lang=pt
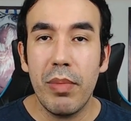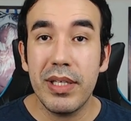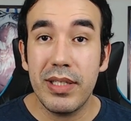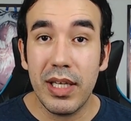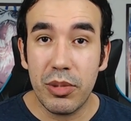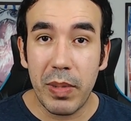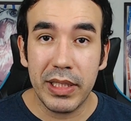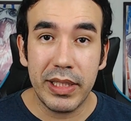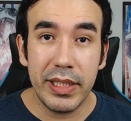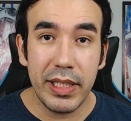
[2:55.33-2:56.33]
e comecei a
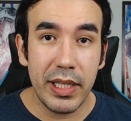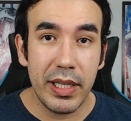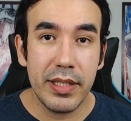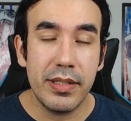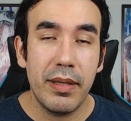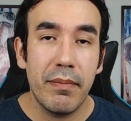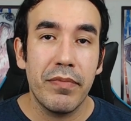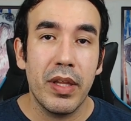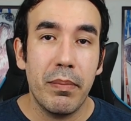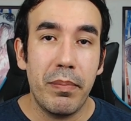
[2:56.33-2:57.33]
despertar
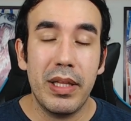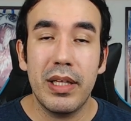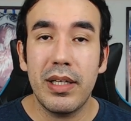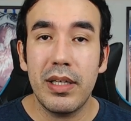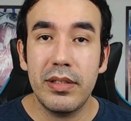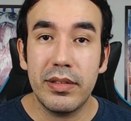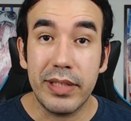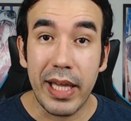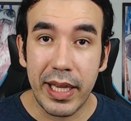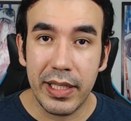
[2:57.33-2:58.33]
interesse pela
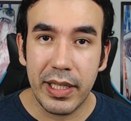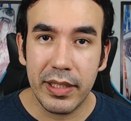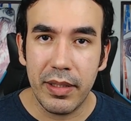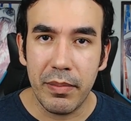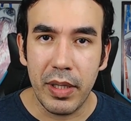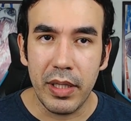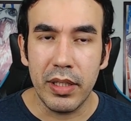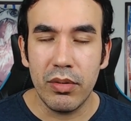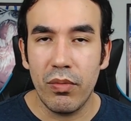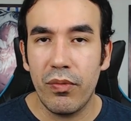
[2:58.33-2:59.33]
análise técnica também, né?